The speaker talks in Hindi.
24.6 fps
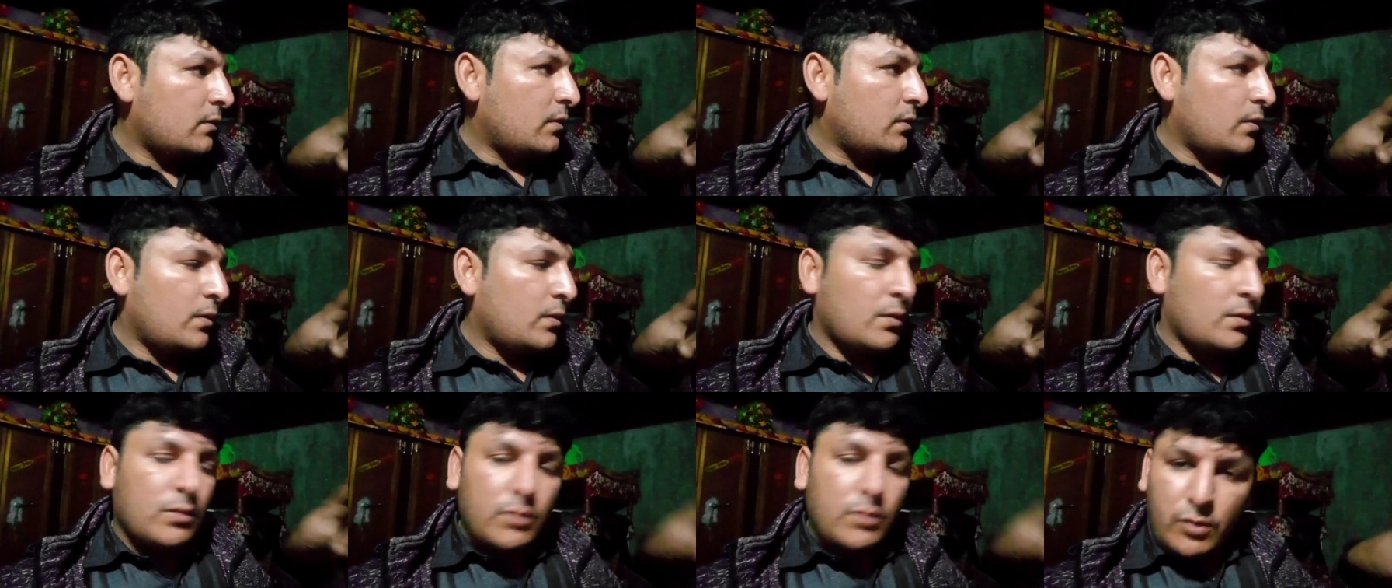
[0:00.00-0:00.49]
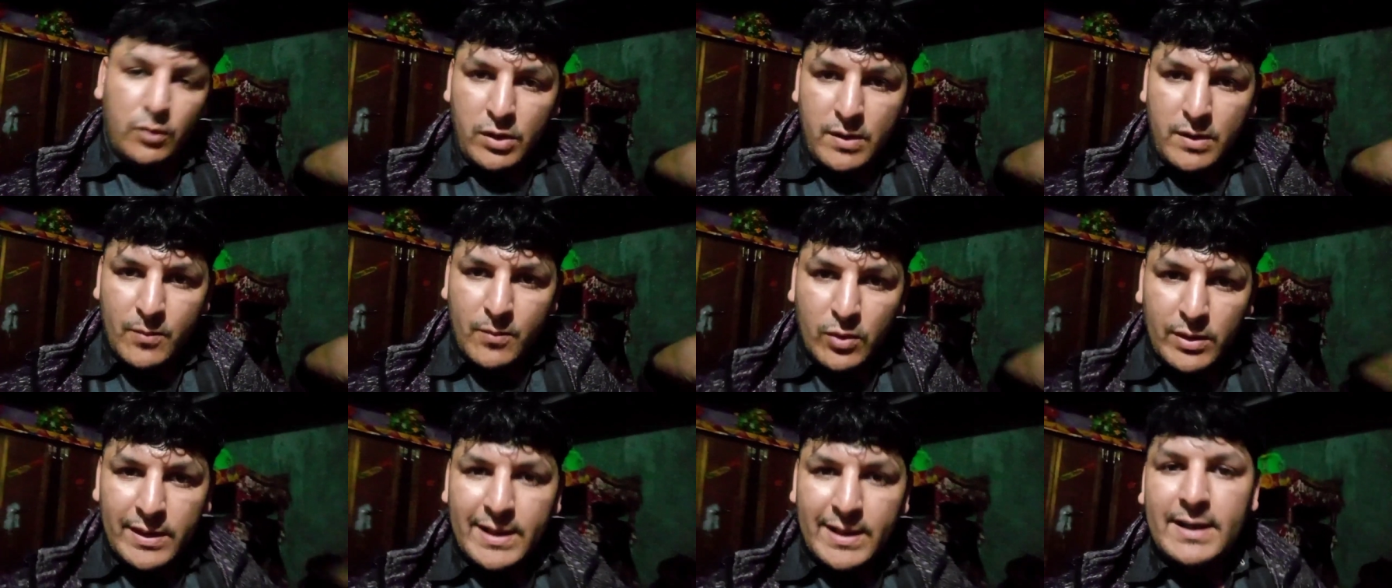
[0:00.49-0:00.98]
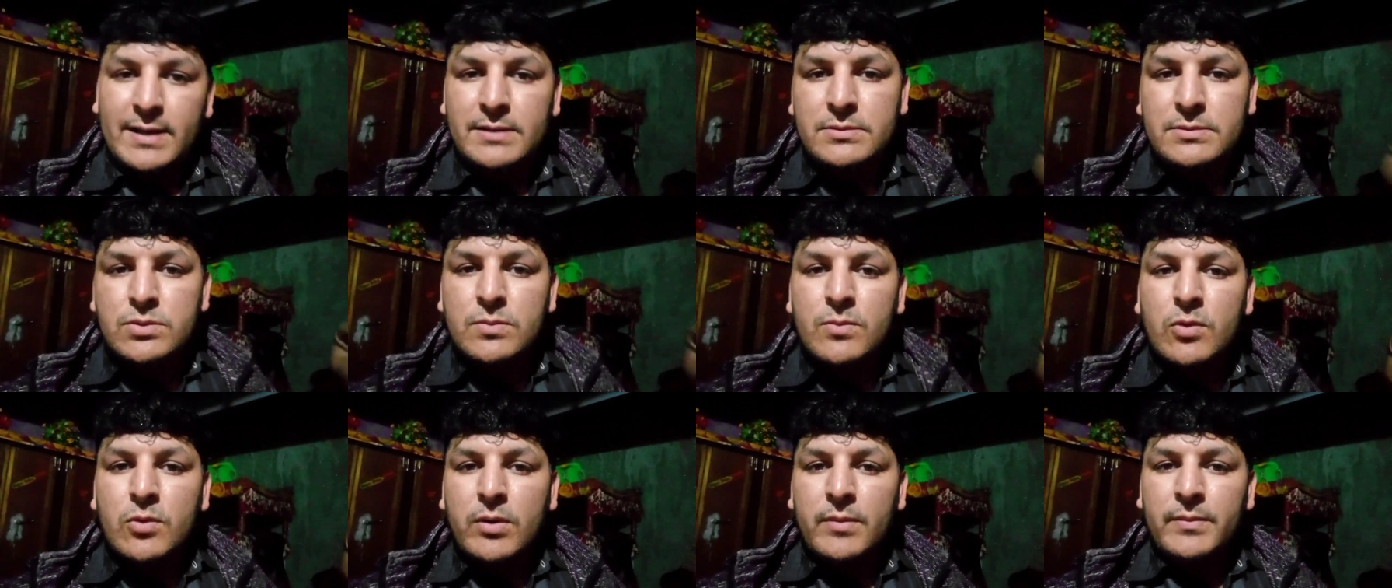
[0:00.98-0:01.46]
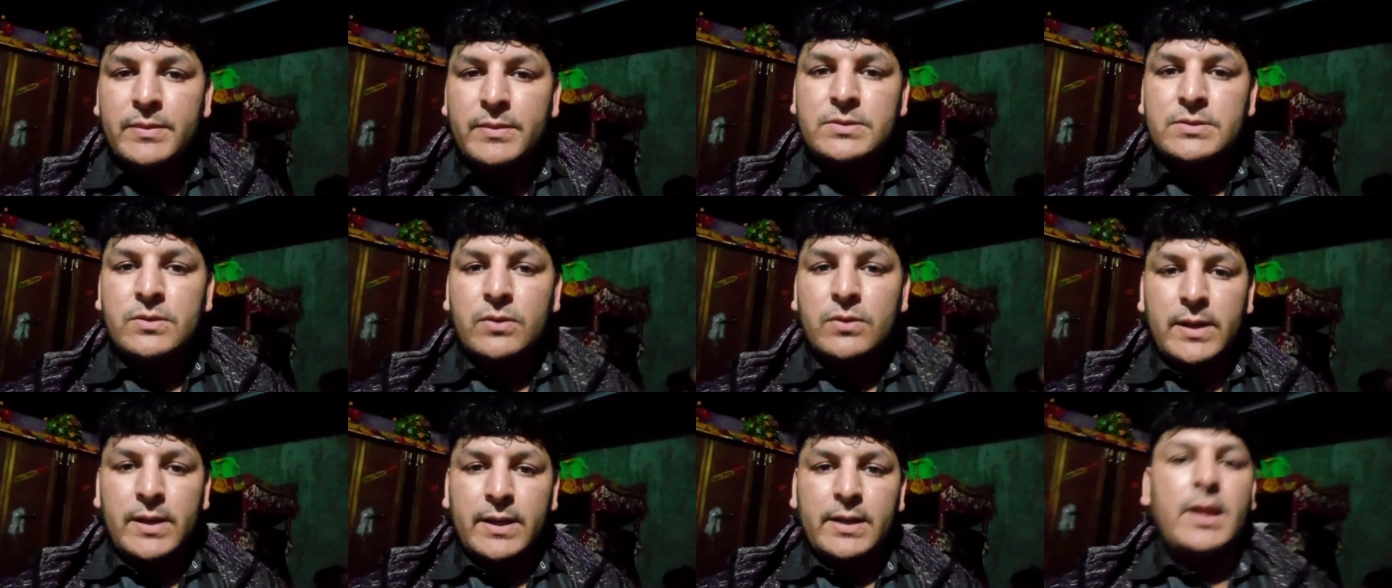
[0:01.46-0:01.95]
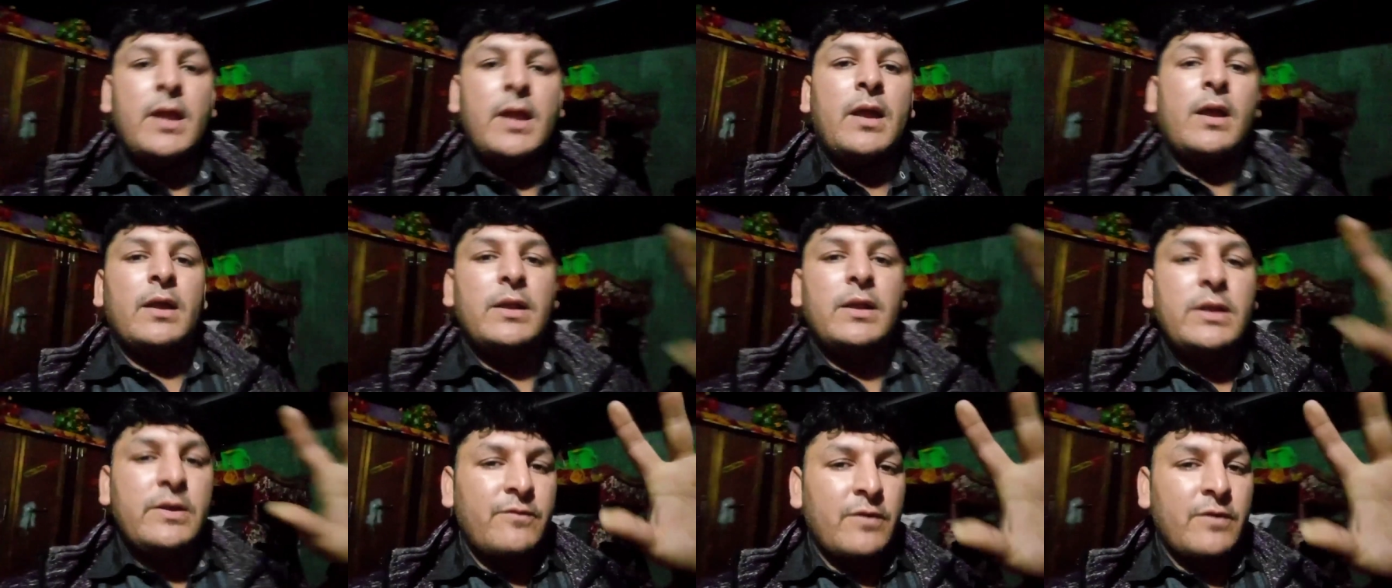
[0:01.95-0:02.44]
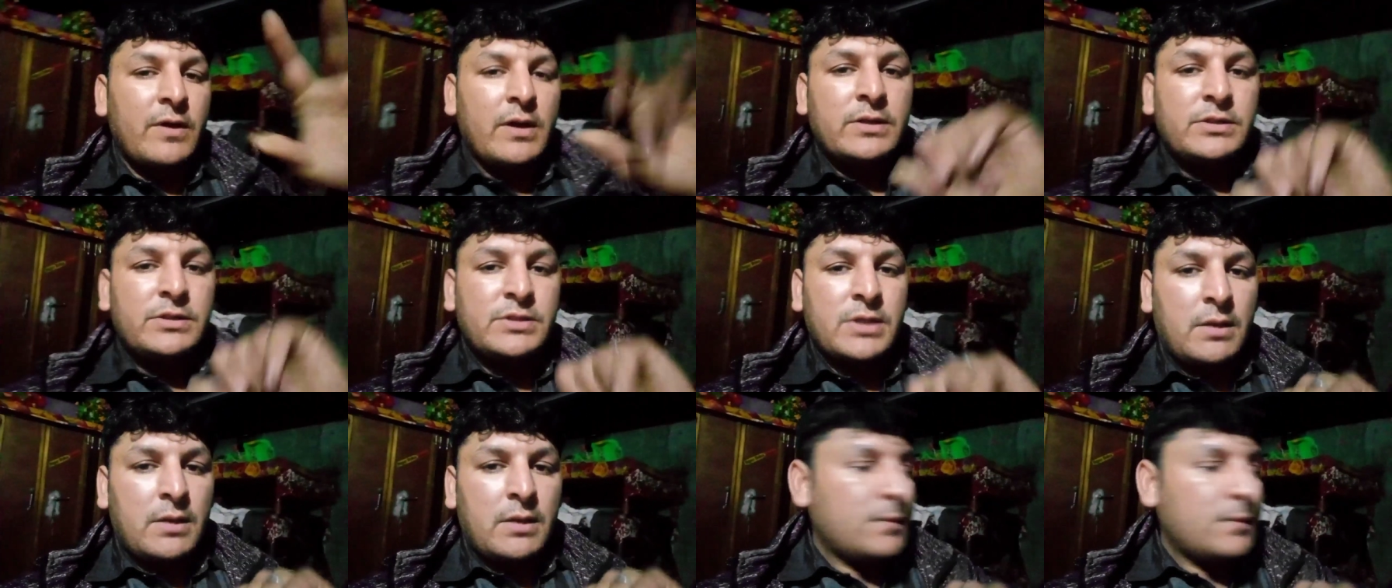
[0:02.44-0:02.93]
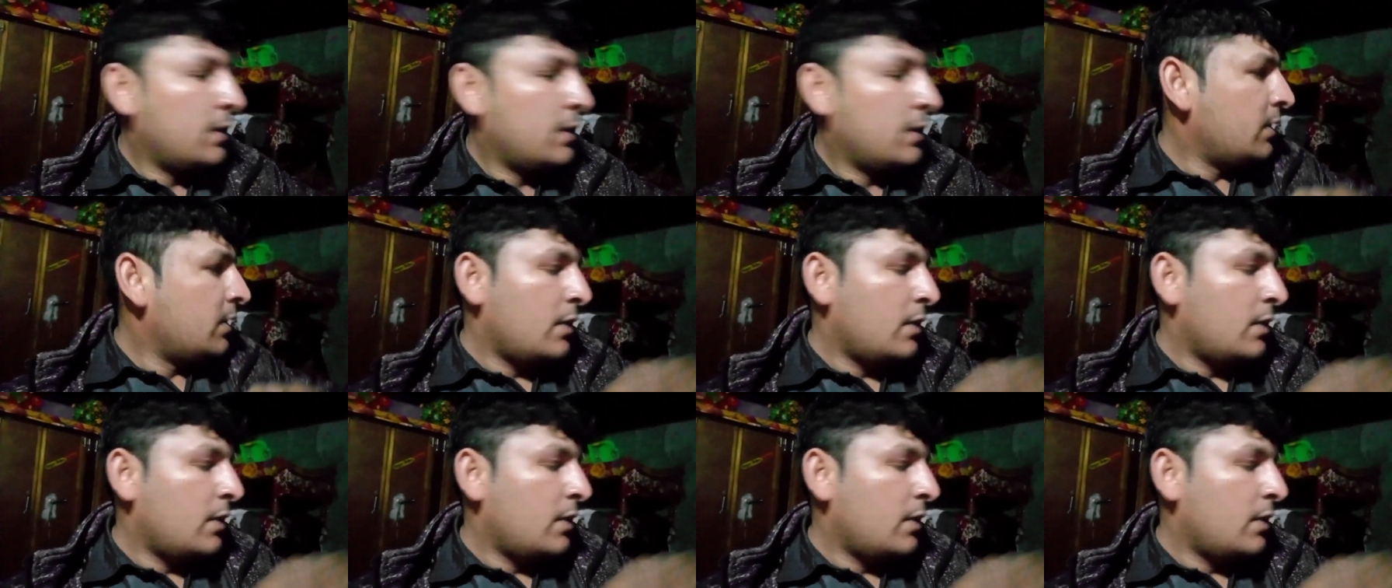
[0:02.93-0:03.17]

तो उन्होंने बोला कि सुबह हम इसको ले जाएंगे जी वर्कशॉप